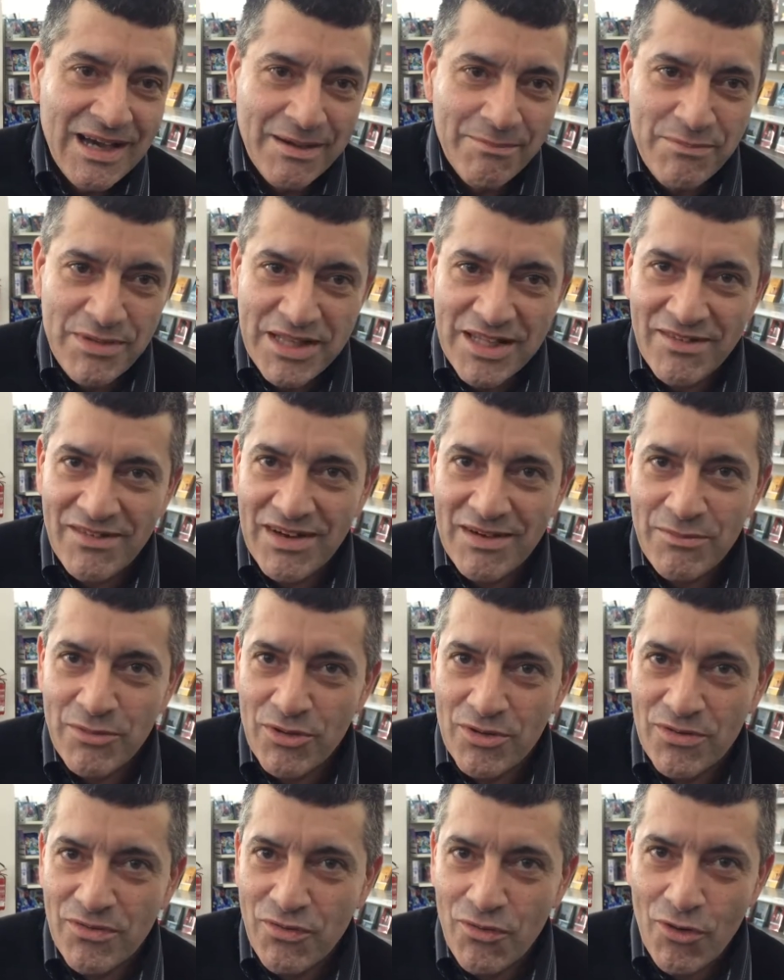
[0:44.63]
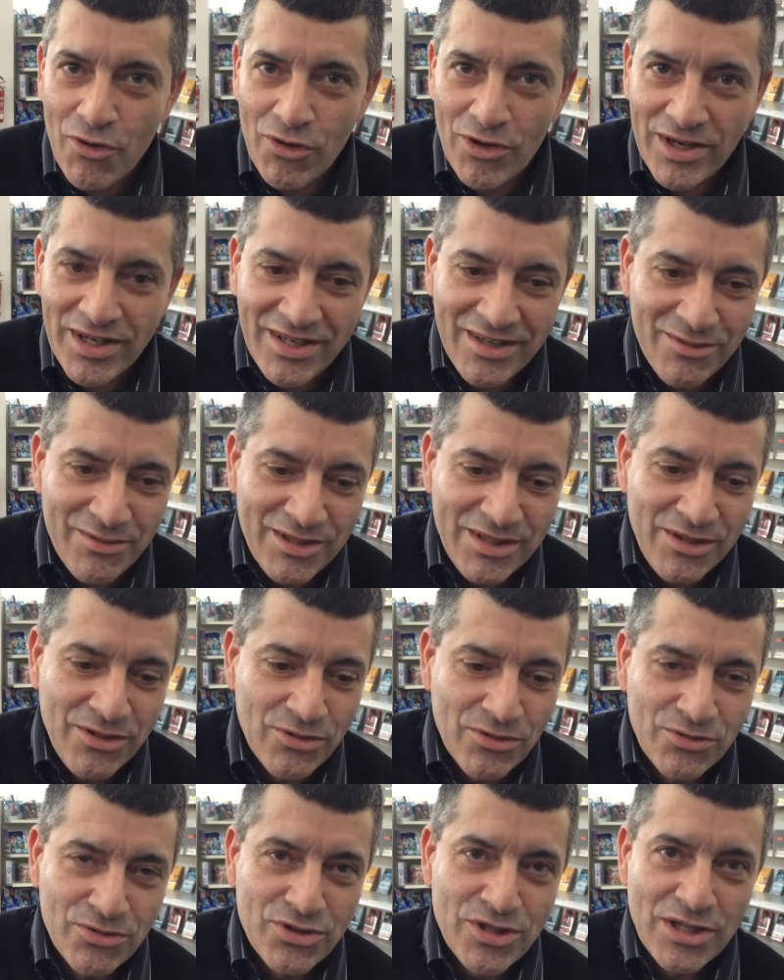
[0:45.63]
abitavamo fuori, quindi
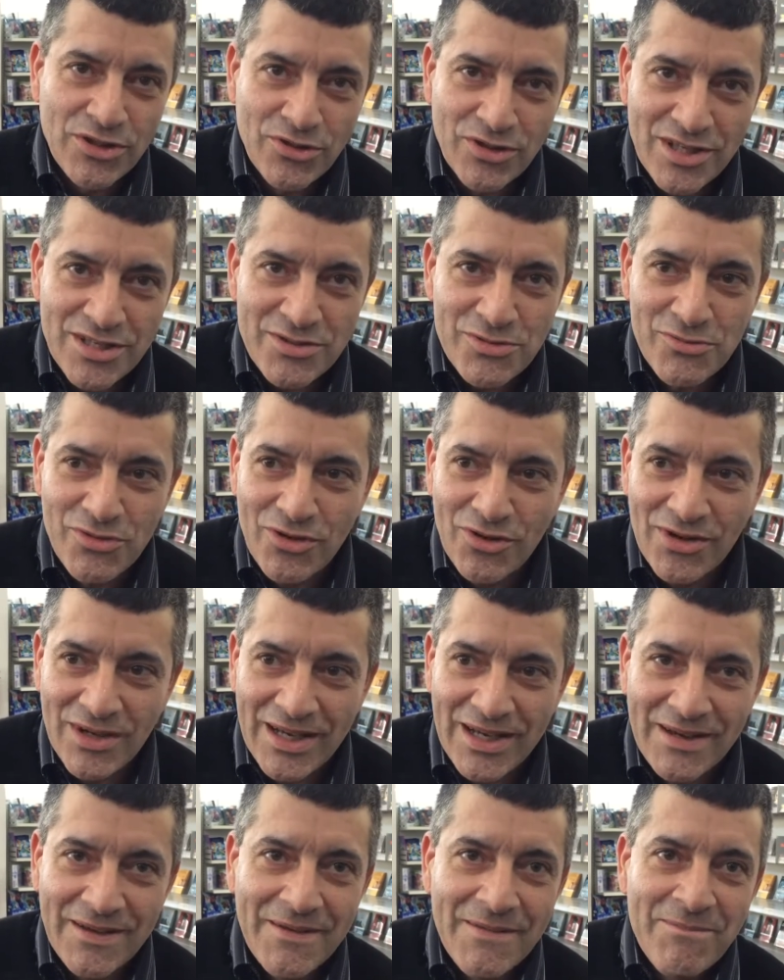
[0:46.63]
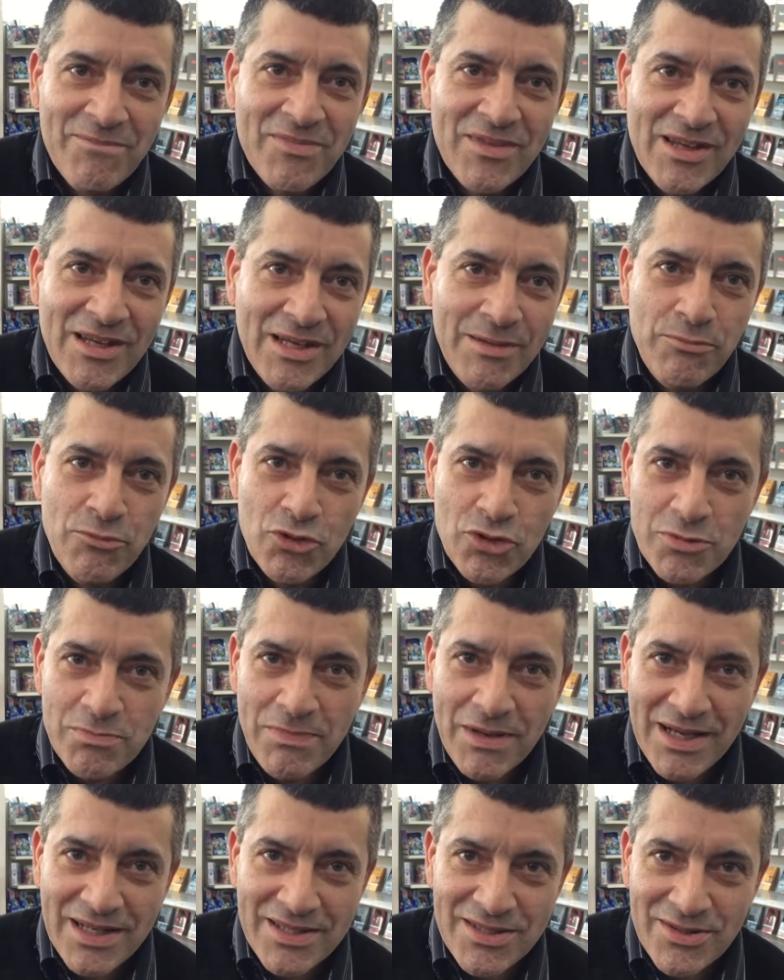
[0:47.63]
io uscendo da scuola il mio
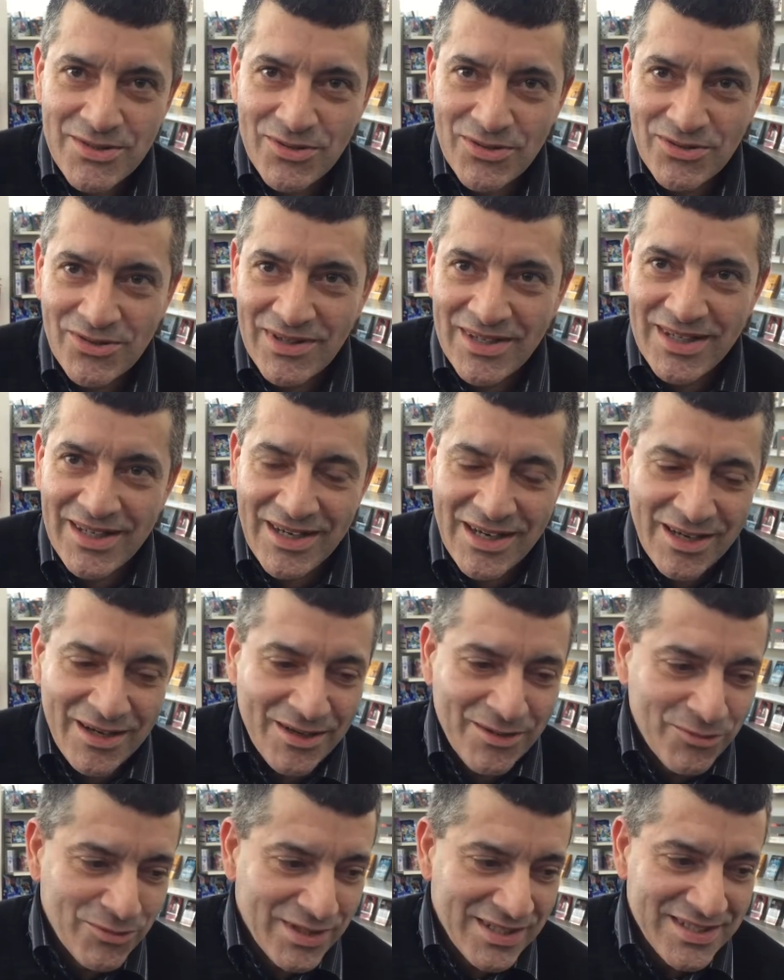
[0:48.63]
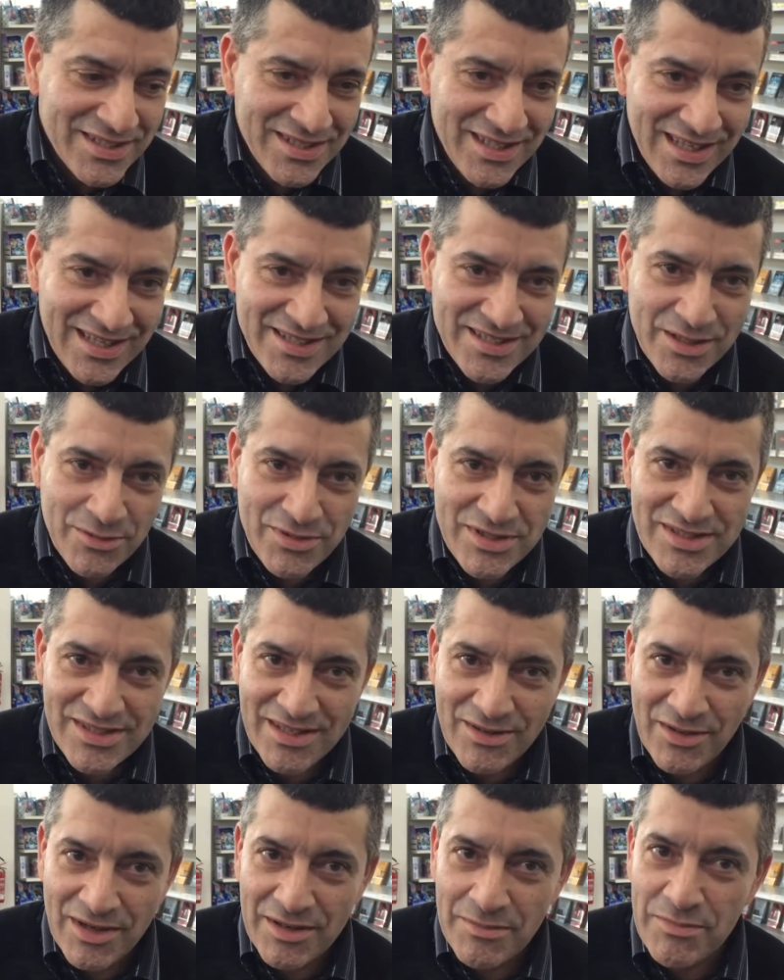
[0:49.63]
spazio era una stanza,
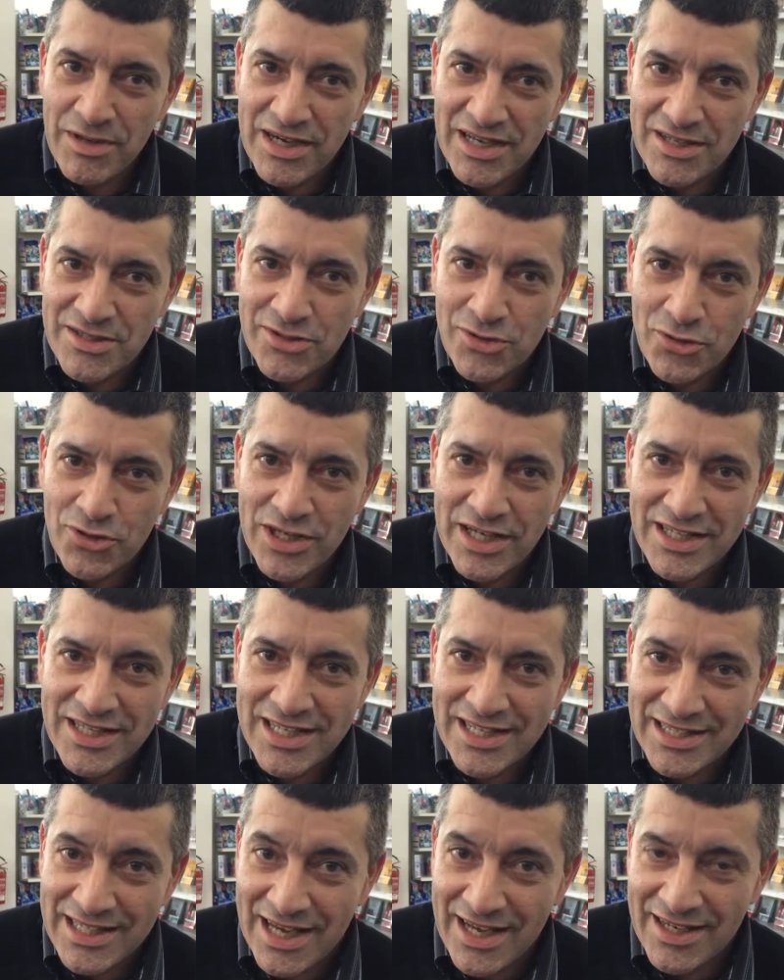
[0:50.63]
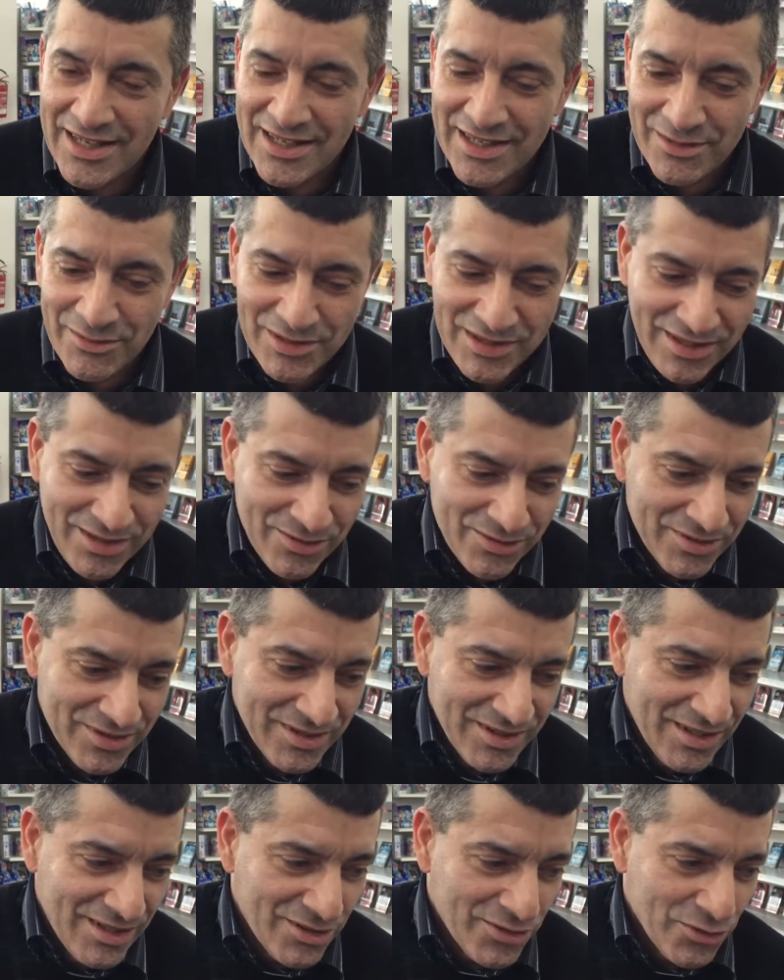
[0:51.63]
questa era una libreria storica di Catania, quindi io
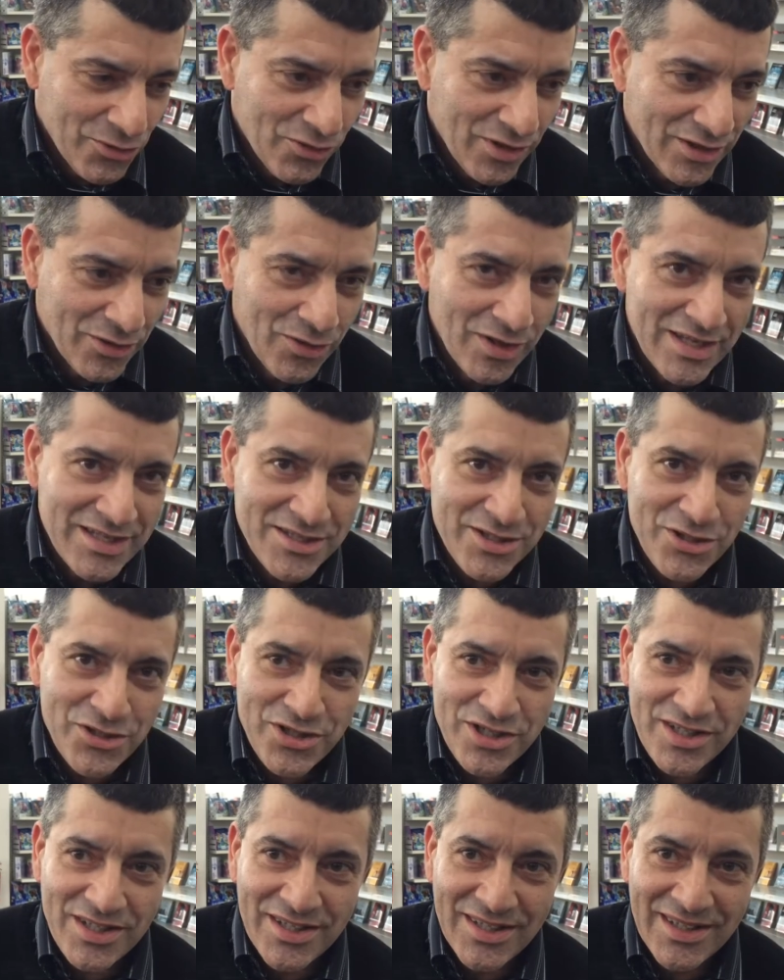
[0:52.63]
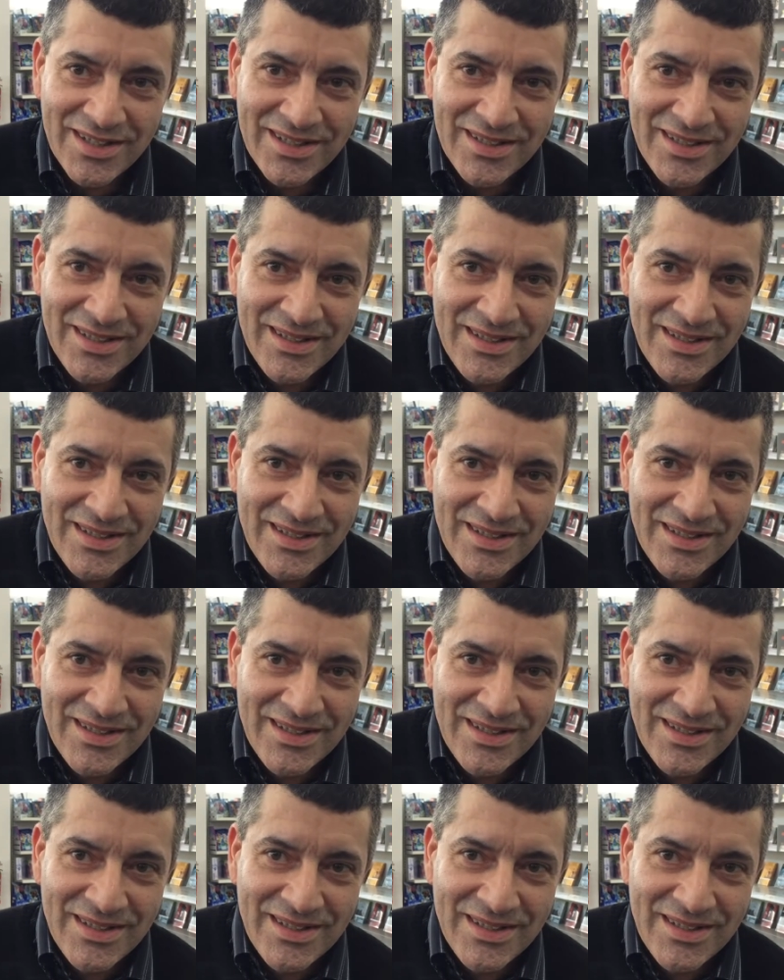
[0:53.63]
sono nato là in Sicilia